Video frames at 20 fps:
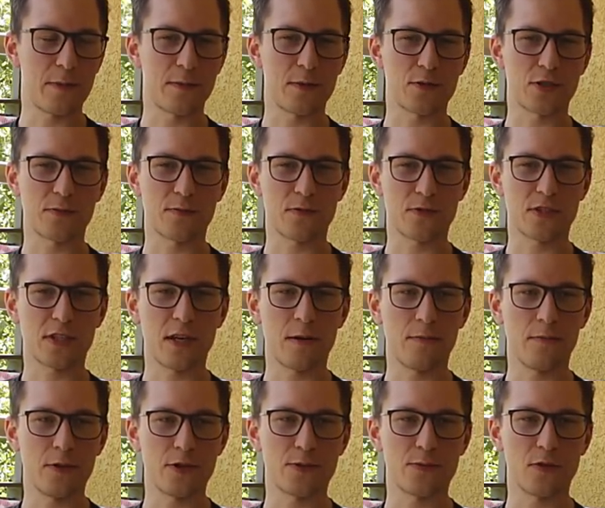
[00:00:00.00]
потому что, потому что я
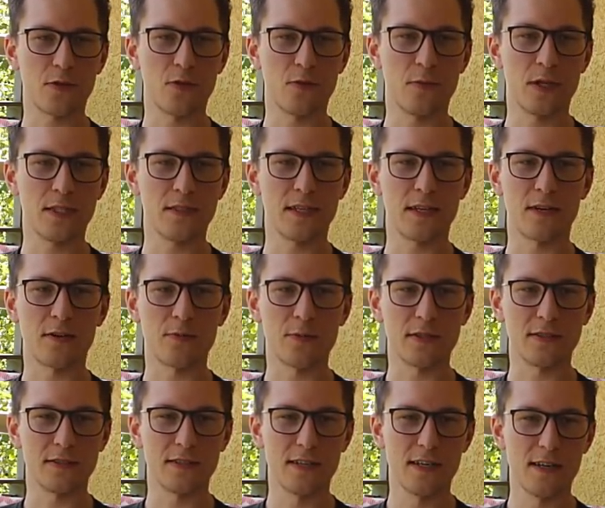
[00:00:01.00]
очень много умел, я
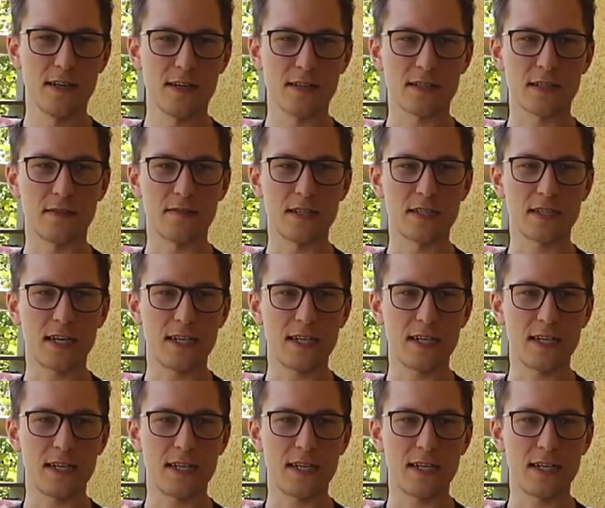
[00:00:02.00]
умел создавать